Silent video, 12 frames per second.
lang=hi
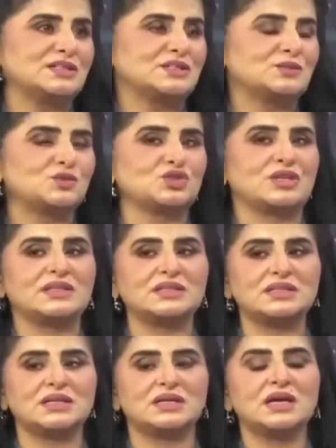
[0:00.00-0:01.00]
ही ख़त्म हो
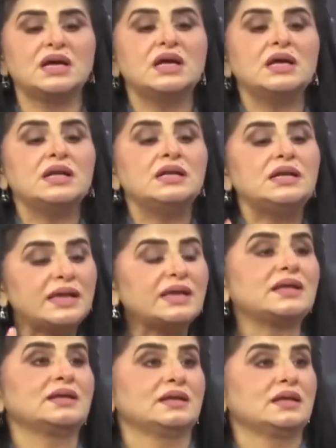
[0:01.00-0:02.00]
जाती है
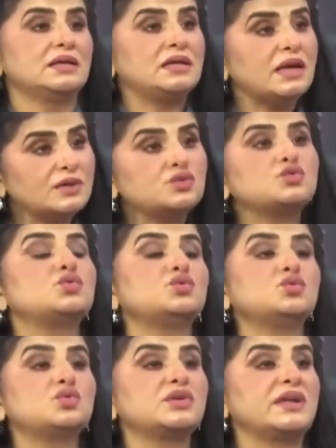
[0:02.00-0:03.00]
लेकिन ये जो
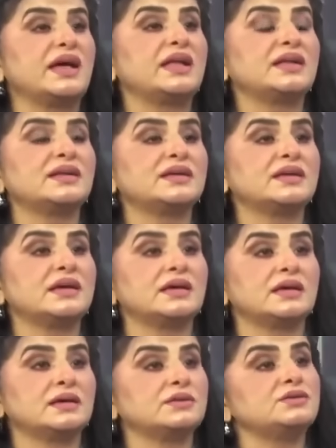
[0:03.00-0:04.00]
दोनों ग्रहण लगे
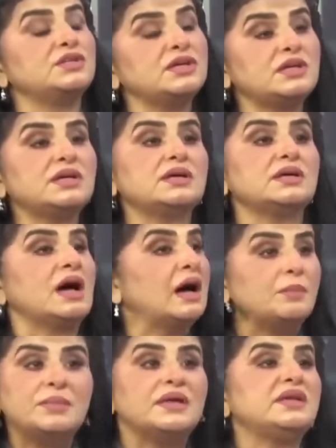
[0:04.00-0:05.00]
हैं ये
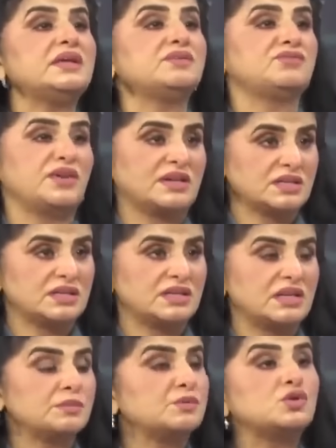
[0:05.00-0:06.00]
हमें नहीं इफेक्ट
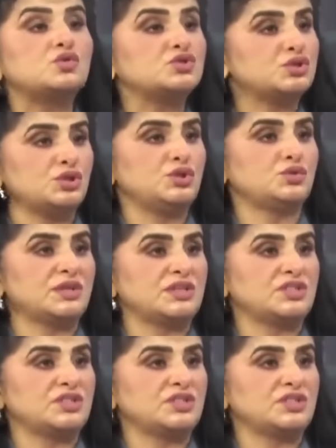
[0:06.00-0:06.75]
कर रहे हमें खुश नहीं